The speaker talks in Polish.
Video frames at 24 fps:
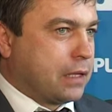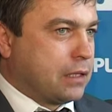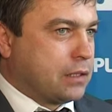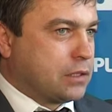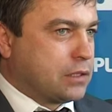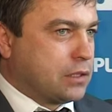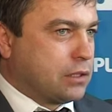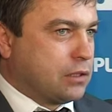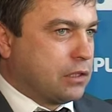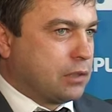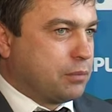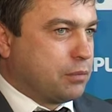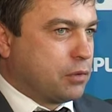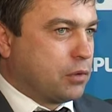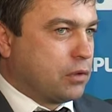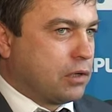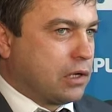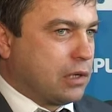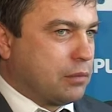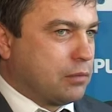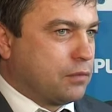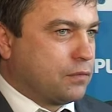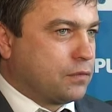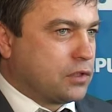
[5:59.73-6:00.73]
e, z innych
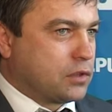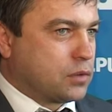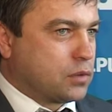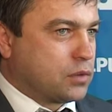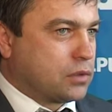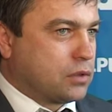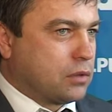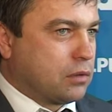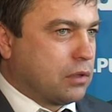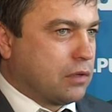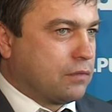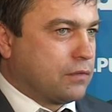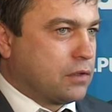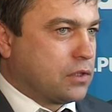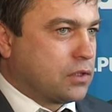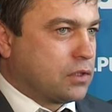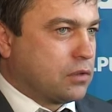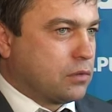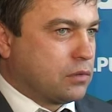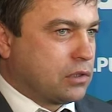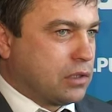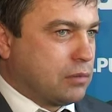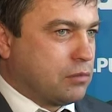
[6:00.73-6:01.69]
programów ze sztuczną nawierzchnią.